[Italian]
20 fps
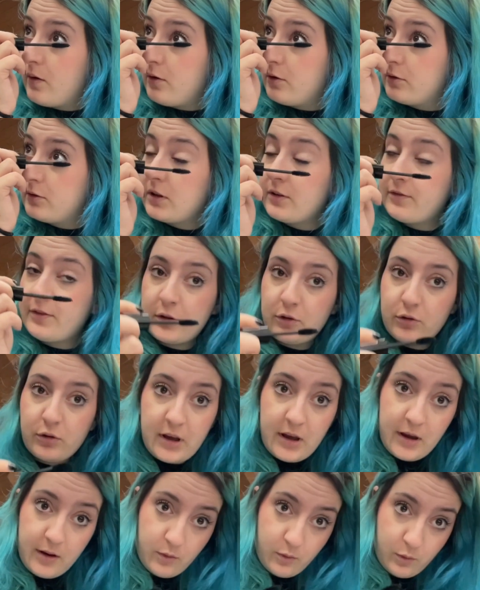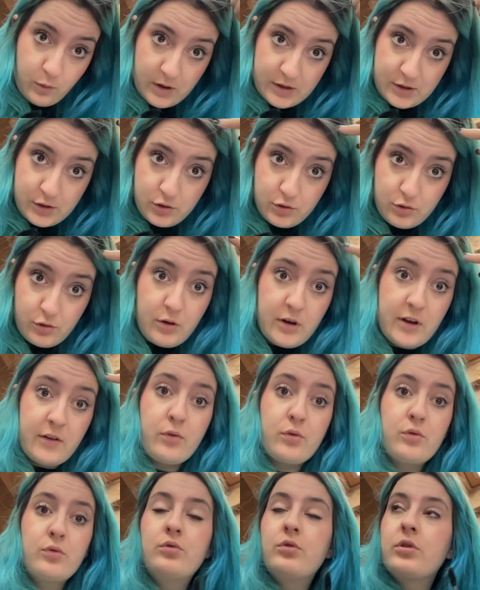oltre al fatto che questo è
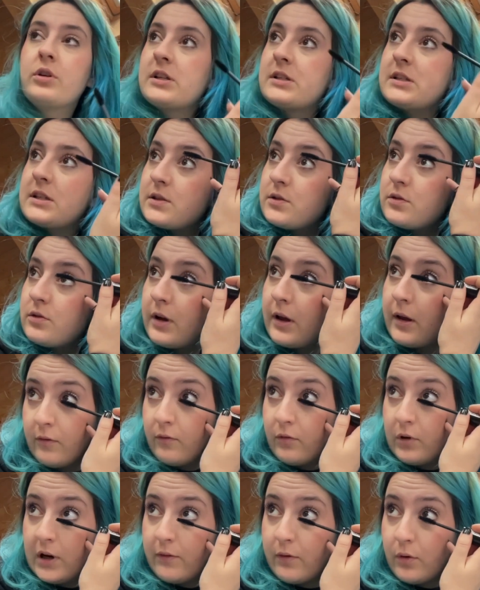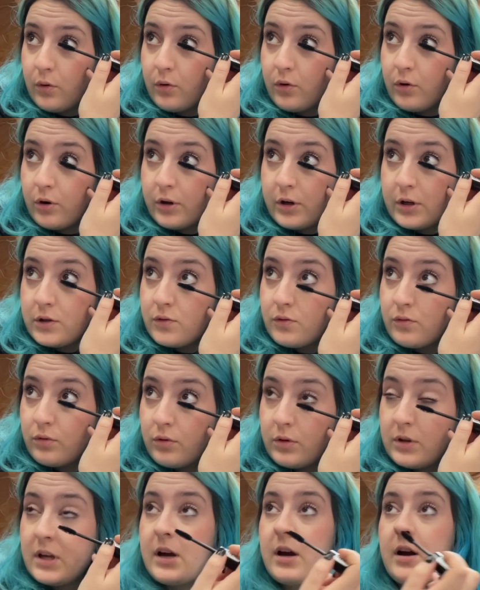voluto nel senso che volevo un colore
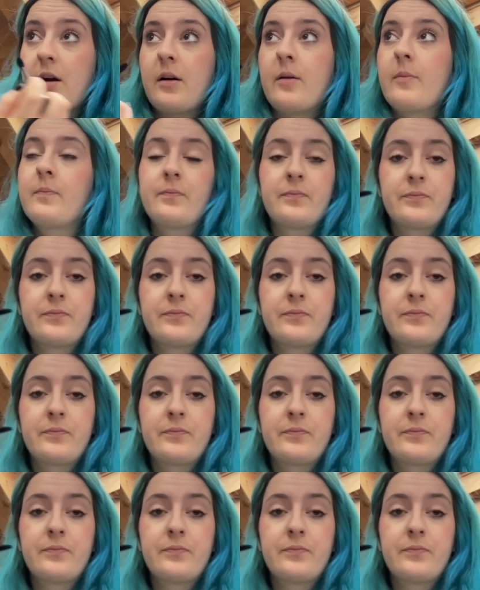scuro da